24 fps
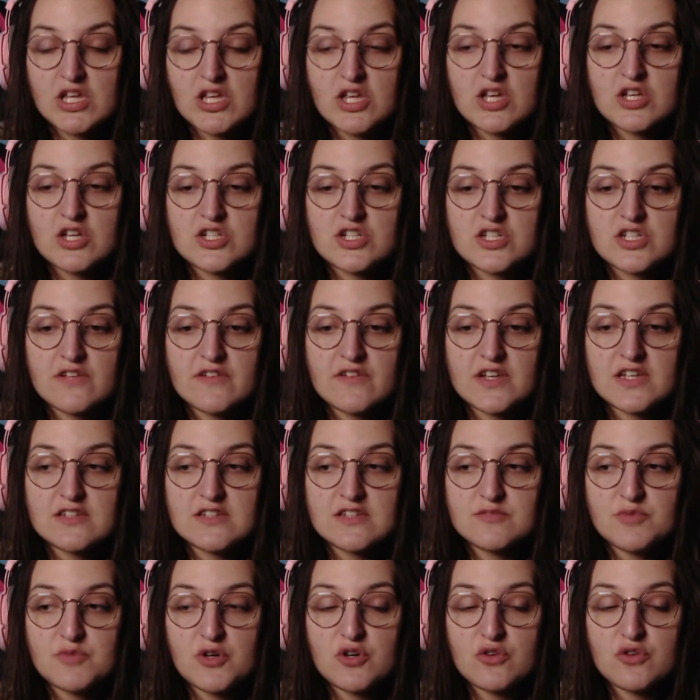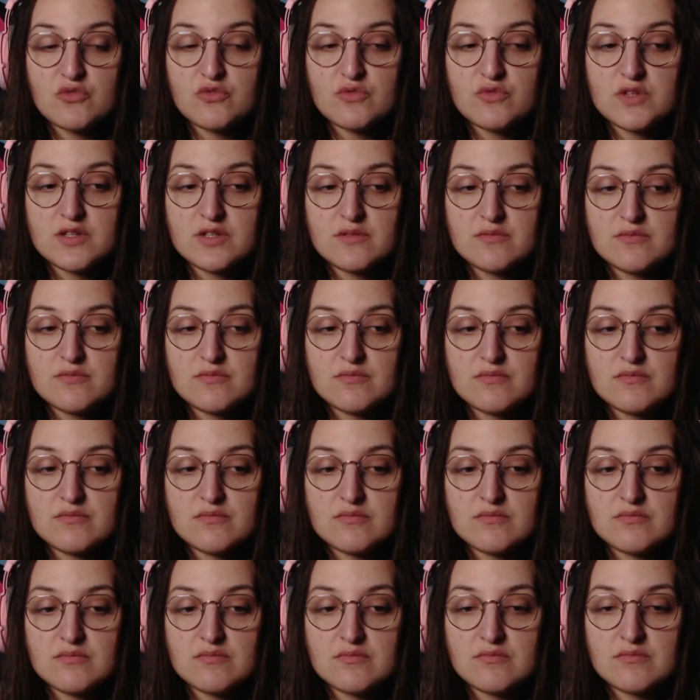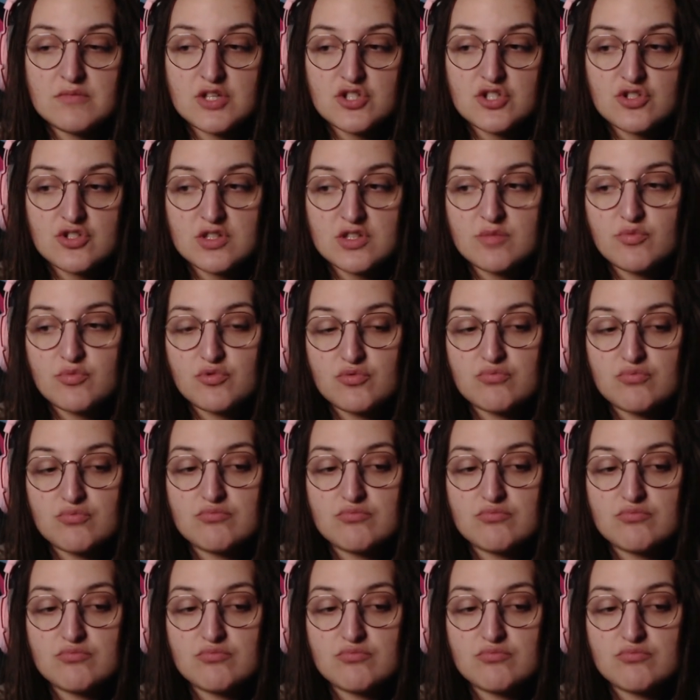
J'avais de l'espoir en lui, mais j'en ai plus.